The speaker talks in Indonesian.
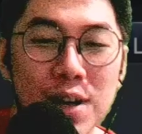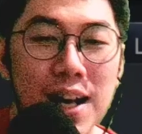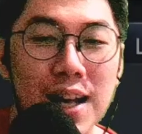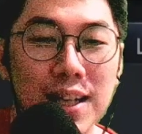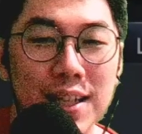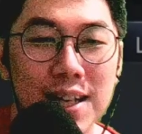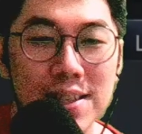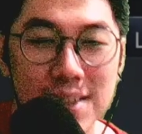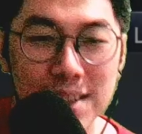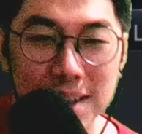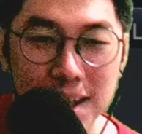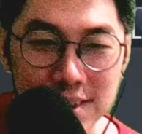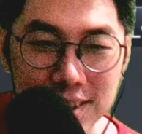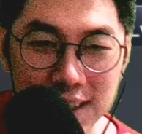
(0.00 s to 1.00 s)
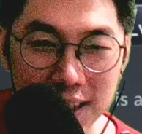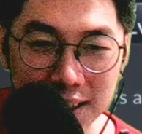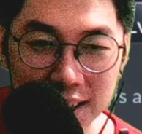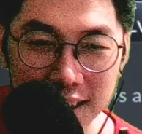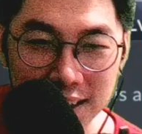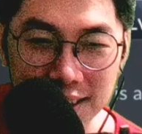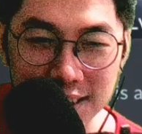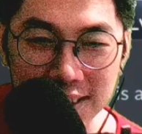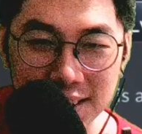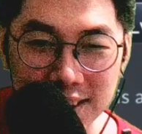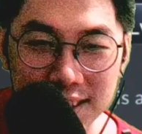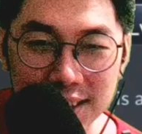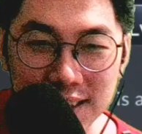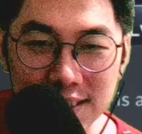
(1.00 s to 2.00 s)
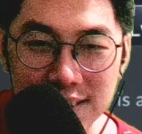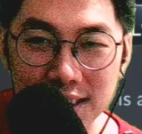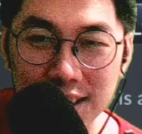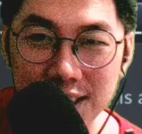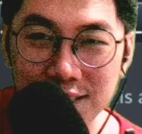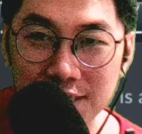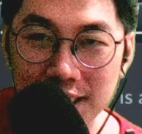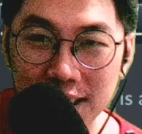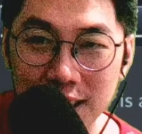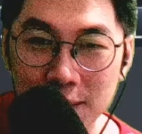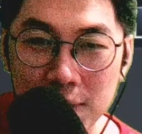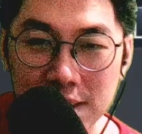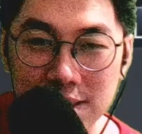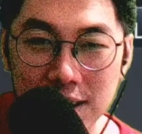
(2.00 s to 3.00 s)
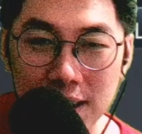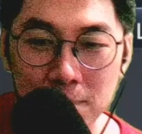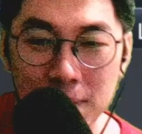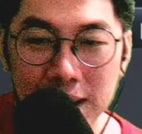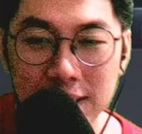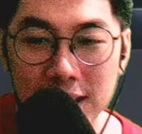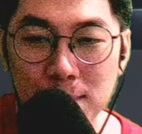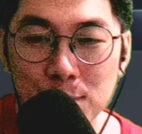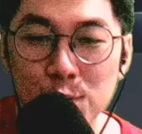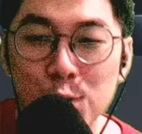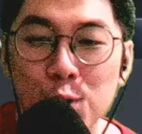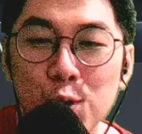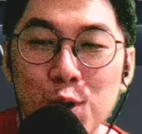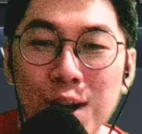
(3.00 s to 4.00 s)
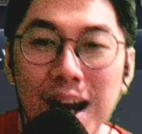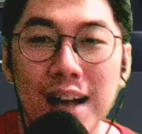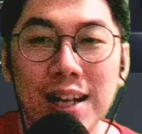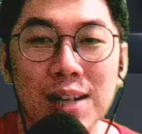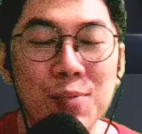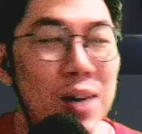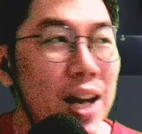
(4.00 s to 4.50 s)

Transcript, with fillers: lagi hasil gajian ya kiwir masih ada 4000 kurang 6000